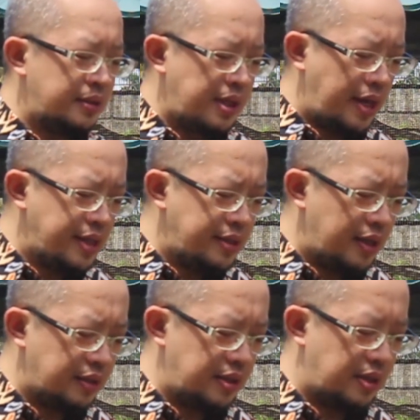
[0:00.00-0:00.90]
Di ayat
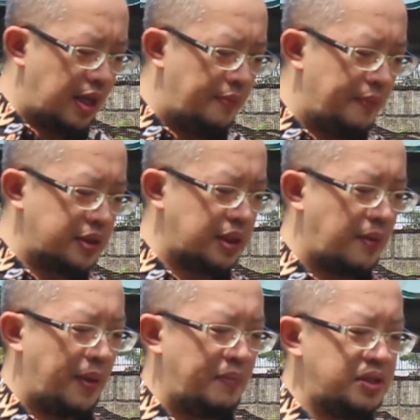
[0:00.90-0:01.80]
yang ketiga pasal
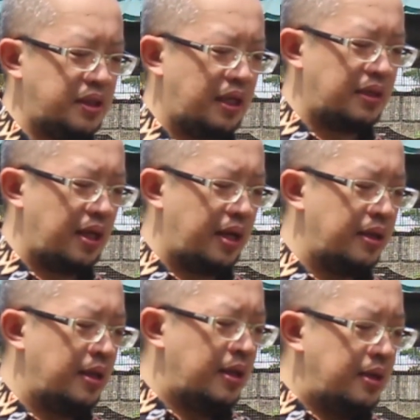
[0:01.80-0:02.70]
18 dikatakan
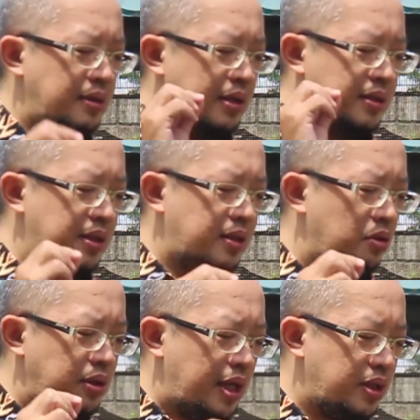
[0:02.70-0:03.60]
dan di
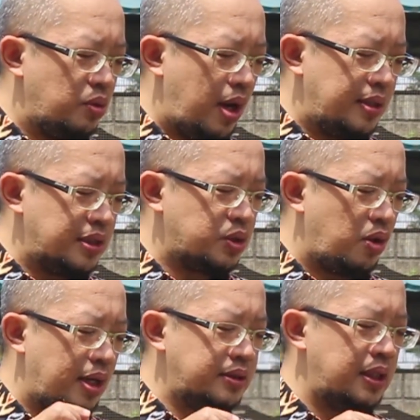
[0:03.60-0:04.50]
kota itu ada
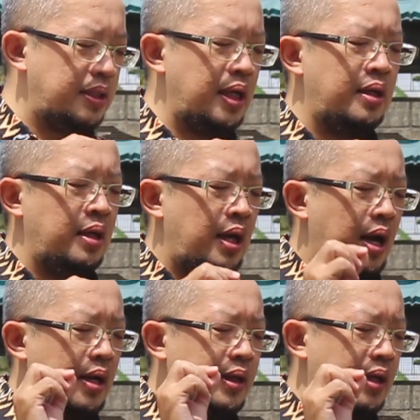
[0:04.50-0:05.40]
seorang janda
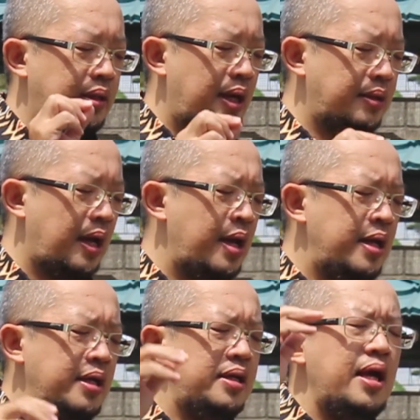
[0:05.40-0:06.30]
ada kata-kata
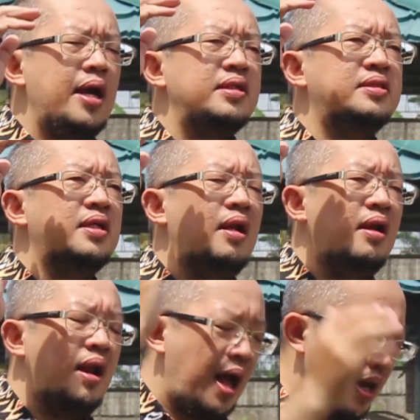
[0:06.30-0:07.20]
yang
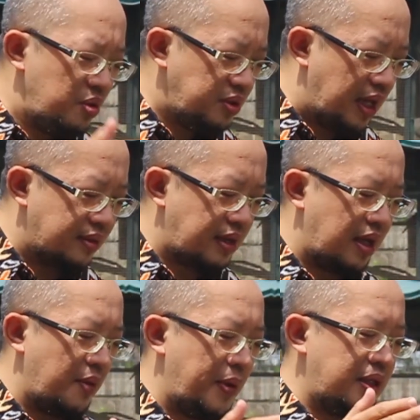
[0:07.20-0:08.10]
selalu
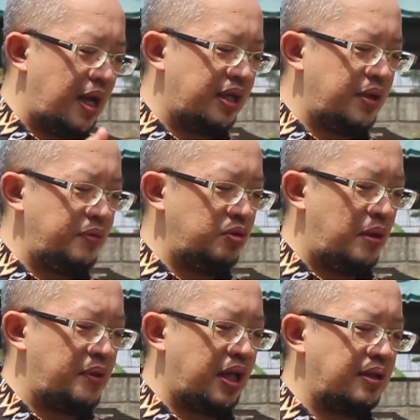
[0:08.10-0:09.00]
datang kepada hakim itu
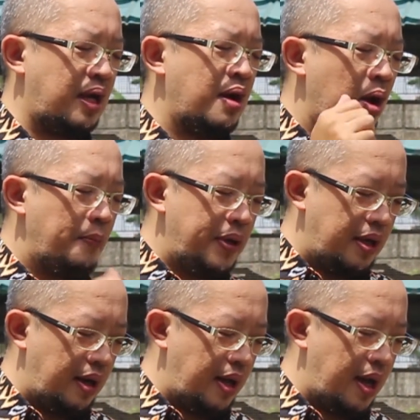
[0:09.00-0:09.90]
dan berkata,
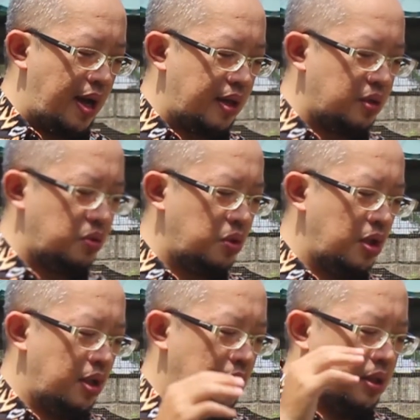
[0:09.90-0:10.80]
"Belalah hakku
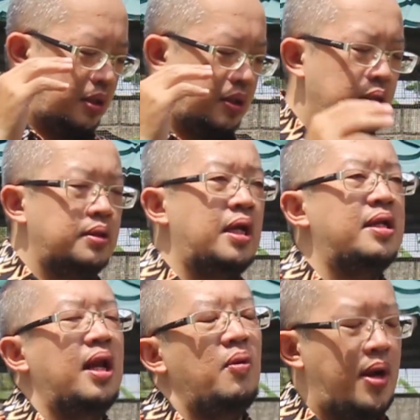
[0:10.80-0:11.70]

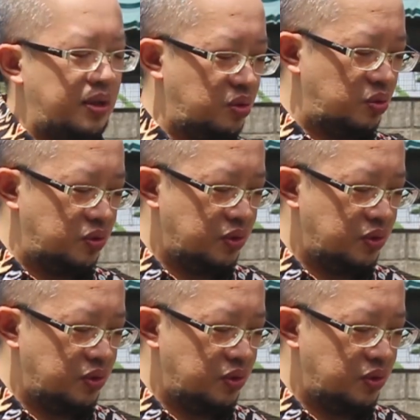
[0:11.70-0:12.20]
dari lawanku.